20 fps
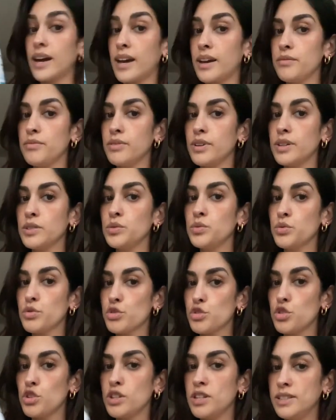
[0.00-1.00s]
Einfach nur
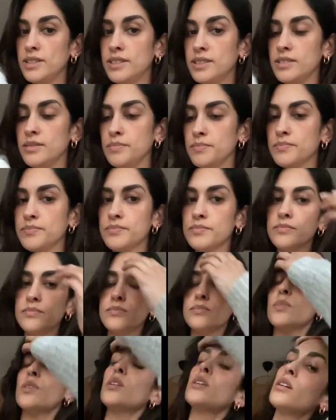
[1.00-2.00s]
schütteln,
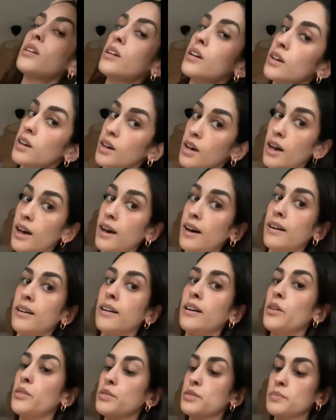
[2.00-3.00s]
Haare
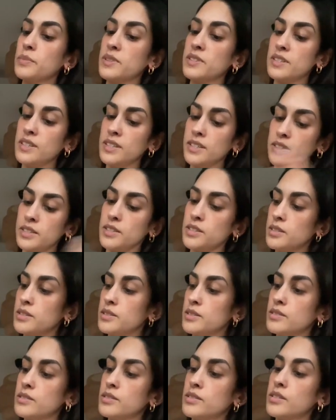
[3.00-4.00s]
aus dem Gesicht
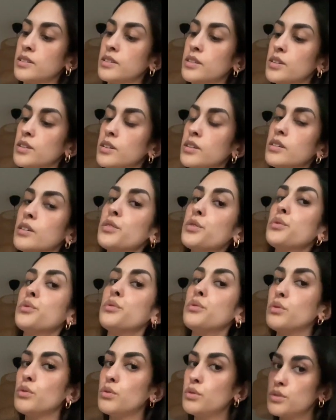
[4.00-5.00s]

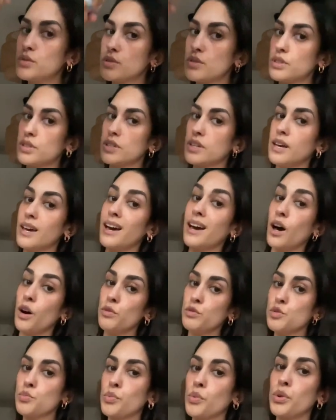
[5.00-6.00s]
und
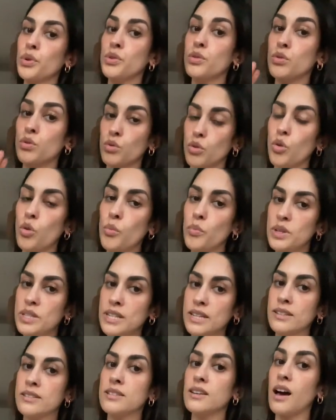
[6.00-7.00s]
raufsprühen,
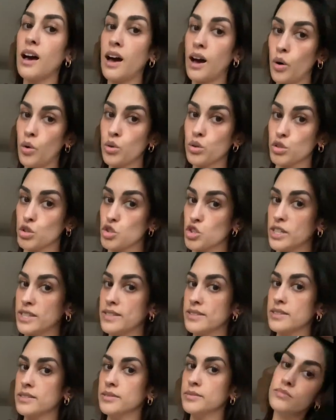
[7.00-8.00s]
unbedingt Augen
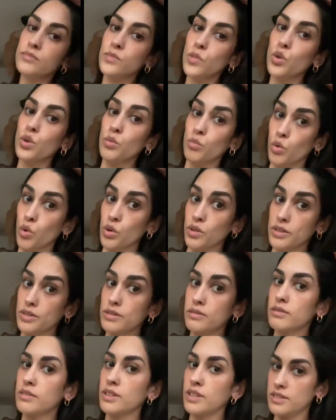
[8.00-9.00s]
schließen und
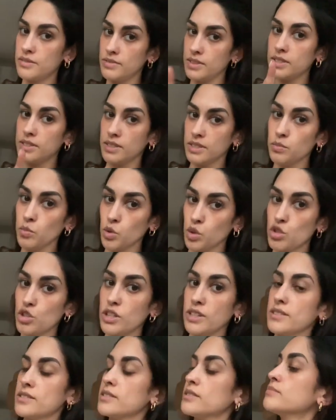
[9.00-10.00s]
Mund, ganz wichtig, Mund
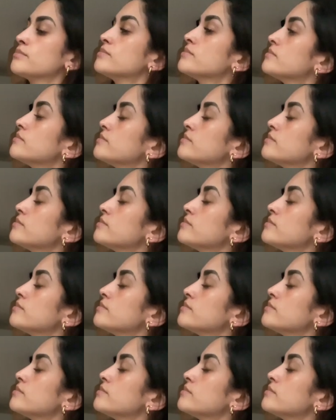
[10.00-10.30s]
schließen.